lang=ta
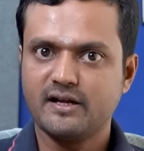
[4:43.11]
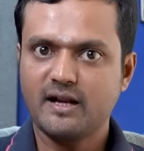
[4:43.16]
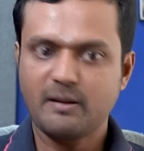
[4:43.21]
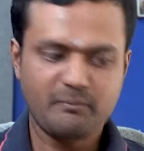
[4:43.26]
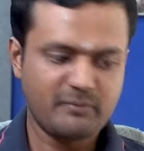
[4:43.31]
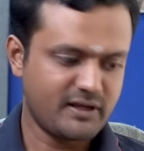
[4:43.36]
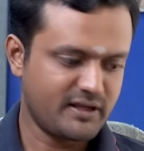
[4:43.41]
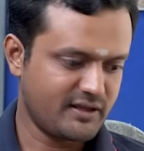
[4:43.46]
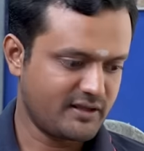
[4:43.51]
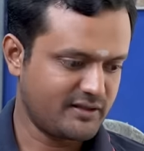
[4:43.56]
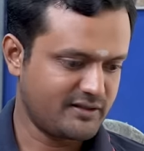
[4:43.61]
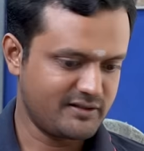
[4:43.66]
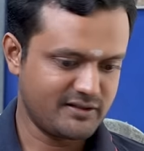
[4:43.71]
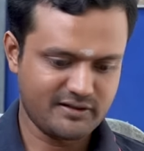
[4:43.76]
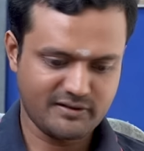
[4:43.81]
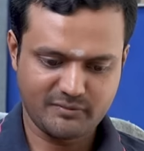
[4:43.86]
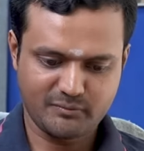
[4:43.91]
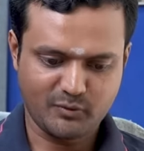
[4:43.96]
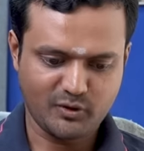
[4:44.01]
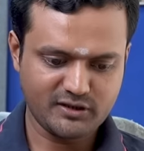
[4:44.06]
நம்ம
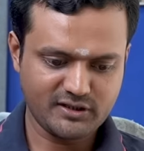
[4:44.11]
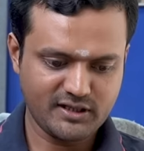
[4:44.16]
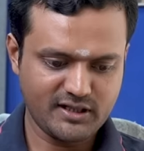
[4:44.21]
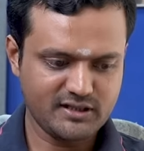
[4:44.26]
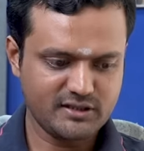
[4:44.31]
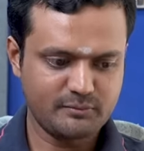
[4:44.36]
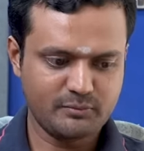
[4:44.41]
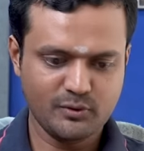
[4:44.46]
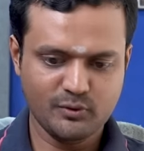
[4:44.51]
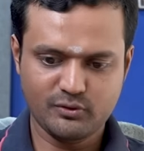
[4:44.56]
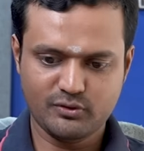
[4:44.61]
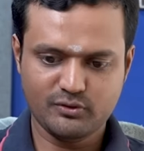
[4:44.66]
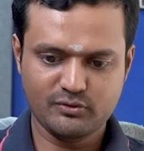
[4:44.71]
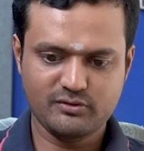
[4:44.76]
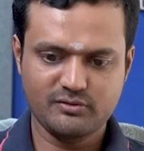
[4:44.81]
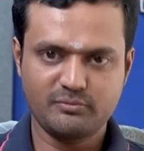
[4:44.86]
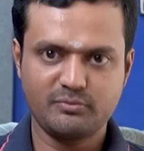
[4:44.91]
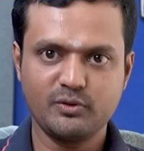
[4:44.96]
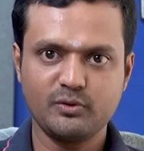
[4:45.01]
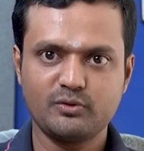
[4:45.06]
இந்த முதல்ல அந்த
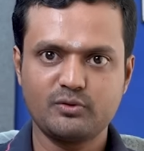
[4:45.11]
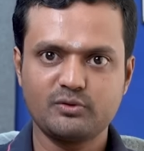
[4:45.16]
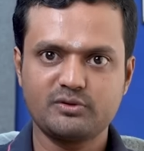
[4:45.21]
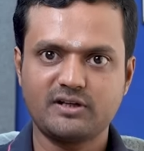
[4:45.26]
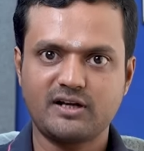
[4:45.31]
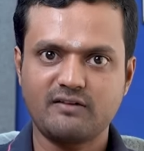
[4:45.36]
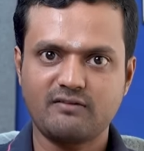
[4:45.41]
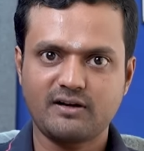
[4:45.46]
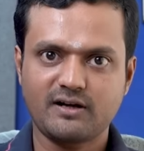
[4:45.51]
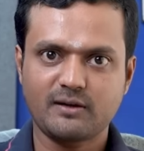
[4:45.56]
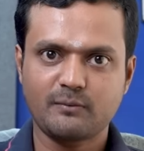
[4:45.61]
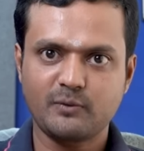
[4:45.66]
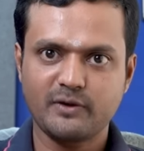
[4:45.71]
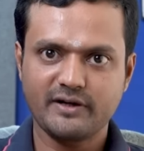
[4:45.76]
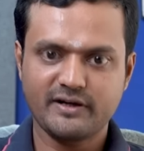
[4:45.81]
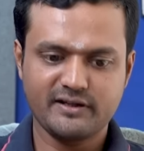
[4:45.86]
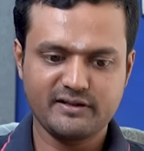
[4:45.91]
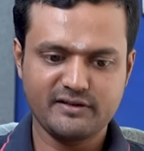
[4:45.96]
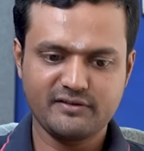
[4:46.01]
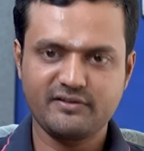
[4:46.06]
ப்ளூடூத் ப்ளூடூத்தெல்லாம் வரக்கு
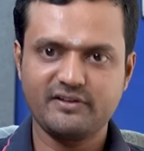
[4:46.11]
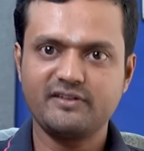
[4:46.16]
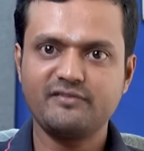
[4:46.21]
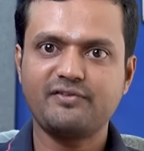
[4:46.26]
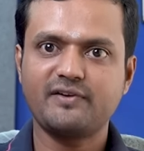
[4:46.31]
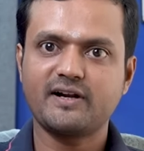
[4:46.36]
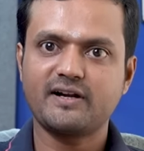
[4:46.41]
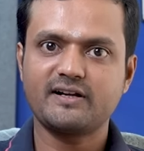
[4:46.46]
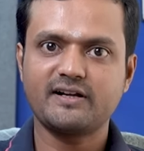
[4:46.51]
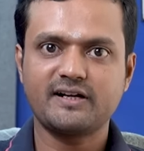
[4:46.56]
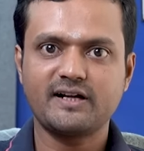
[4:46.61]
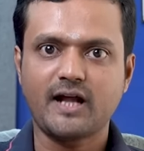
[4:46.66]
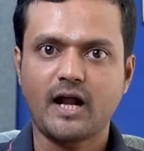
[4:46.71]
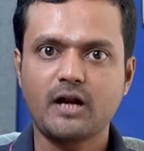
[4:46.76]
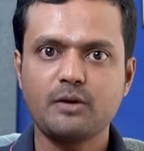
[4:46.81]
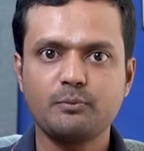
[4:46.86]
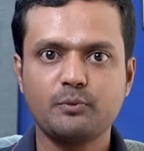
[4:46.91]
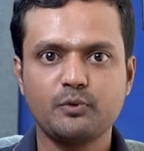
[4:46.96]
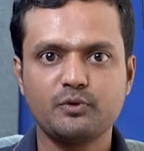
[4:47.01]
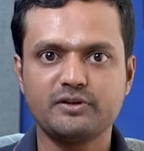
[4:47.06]
முன்னாடி இந்த இன்ஃப்ராரெட்டில்
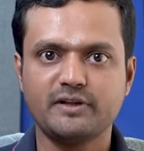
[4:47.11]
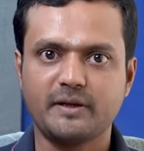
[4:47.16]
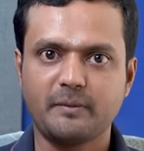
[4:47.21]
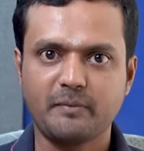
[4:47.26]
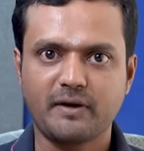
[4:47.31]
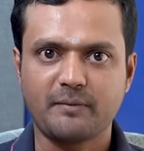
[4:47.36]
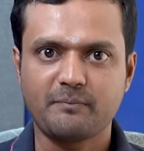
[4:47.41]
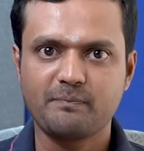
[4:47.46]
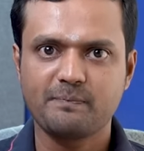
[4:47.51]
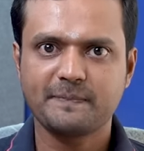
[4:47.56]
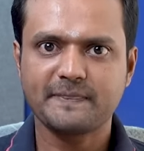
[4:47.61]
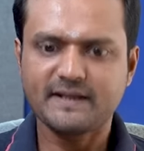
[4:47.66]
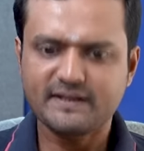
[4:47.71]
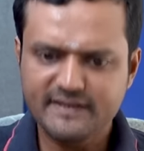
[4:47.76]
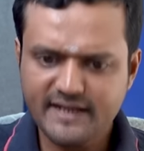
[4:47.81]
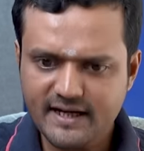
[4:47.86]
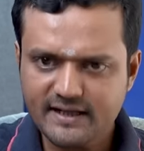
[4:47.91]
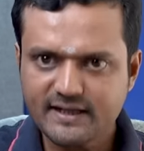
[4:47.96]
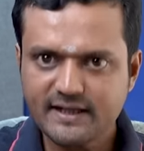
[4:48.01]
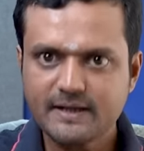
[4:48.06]
அனுப்புவோம் தெரியுமா
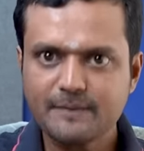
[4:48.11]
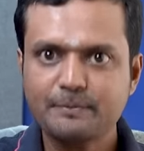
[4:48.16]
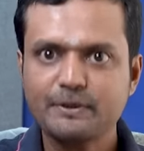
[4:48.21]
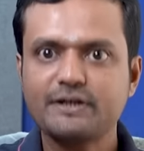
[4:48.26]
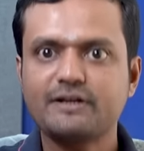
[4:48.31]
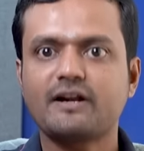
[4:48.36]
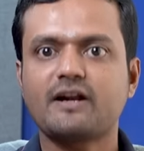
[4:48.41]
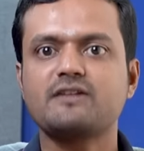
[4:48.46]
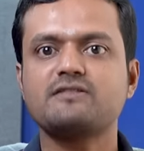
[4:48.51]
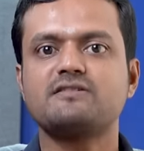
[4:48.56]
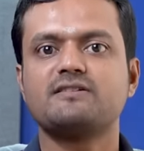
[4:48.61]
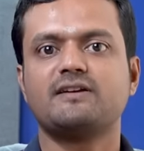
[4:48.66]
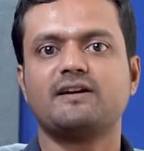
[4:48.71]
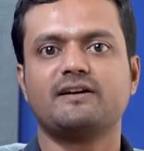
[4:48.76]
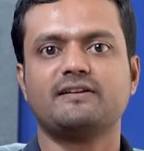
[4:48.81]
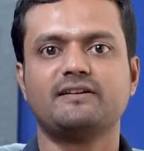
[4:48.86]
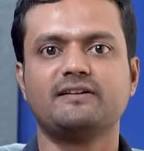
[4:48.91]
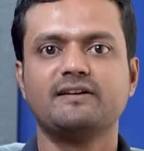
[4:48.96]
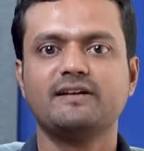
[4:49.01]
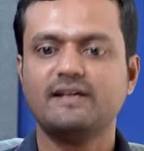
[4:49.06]
டேட்டா எப்படி ட்ரான்ஸ்ஃபர்
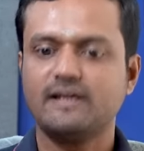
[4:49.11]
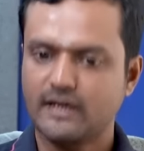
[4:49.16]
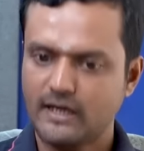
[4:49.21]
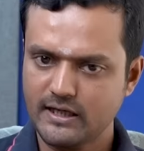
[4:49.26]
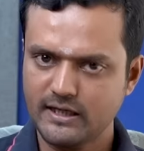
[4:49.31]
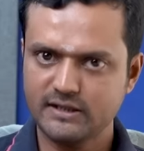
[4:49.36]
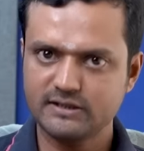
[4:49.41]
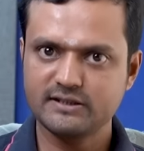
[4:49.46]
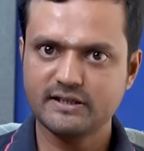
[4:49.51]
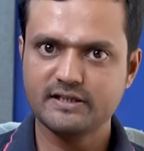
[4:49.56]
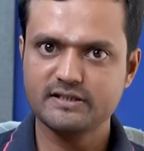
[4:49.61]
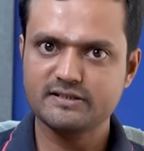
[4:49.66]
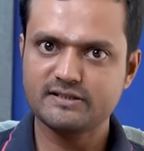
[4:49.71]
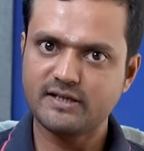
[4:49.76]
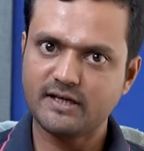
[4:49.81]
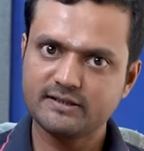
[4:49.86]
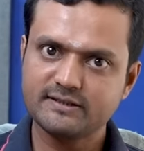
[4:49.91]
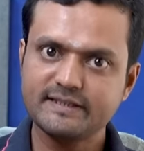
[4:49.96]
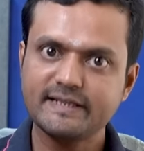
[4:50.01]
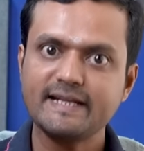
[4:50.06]
ஆகுது கண்ணுக்கு
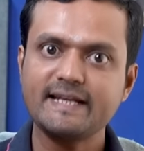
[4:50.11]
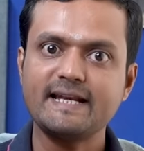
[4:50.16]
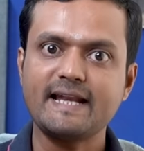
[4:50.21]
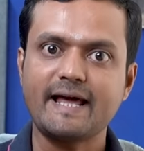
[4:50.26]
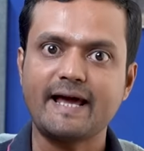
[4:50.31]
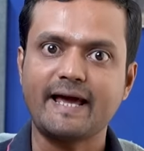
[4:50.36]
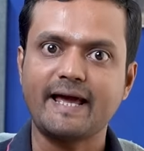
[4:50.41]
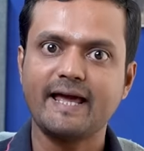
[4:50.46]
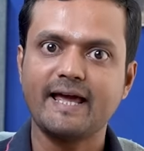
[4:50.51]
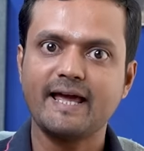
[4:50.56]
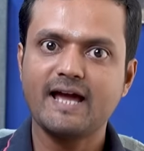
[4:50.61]
தெரிஞ்சுதா தெரியல